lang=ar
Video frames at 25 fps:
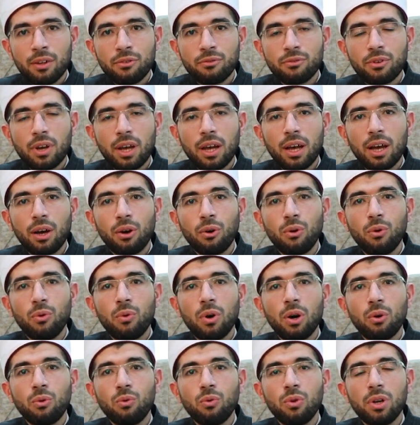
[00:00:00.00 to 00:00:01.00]

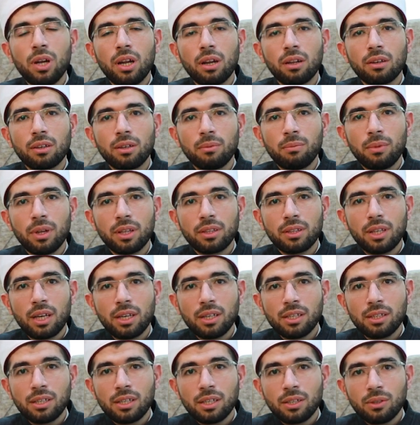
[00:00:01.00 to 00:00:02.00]
فهو أولى
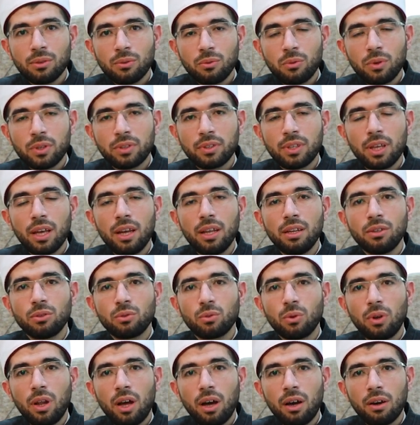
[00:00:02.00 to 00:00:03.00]
القبلتين
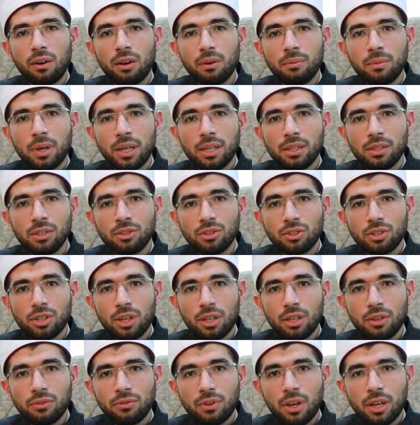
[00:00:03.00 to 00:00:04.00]
وثالث الحرمين
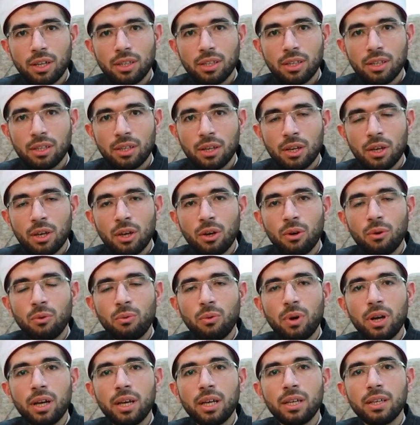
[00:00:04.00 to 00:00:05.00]
الشريفين
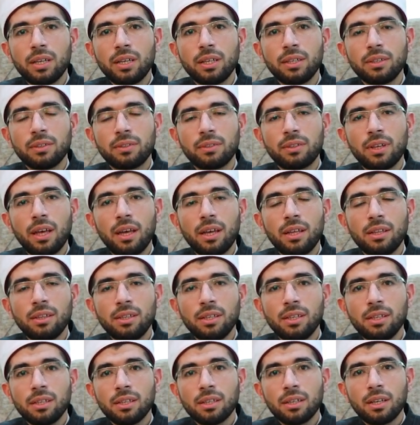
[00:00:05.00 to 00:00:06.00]

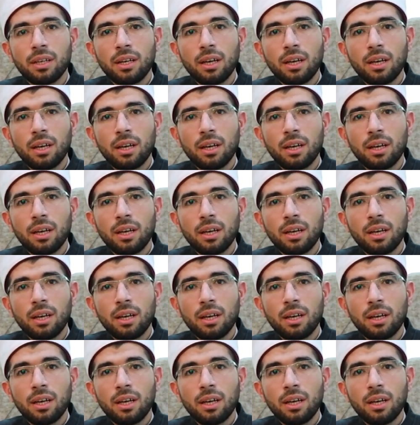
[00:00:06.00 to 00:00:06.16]
وثاني